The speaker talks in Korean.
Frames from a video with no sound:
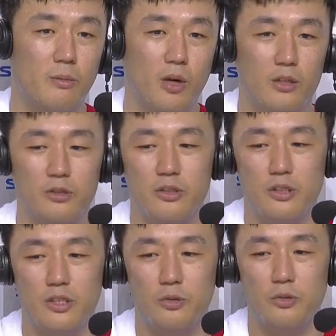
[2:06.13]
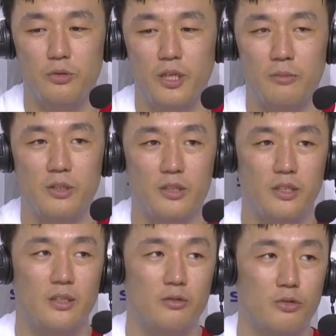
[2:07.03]
모하비트를 쉬고
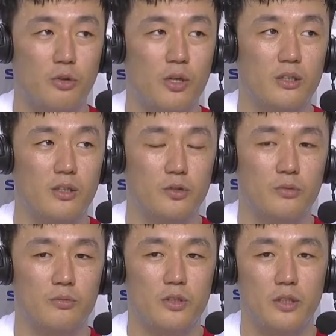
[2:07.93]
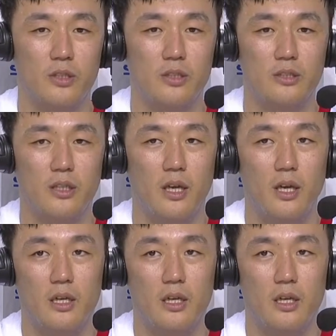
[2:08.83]
나면은 운동할 때 좀 저희끼리 이제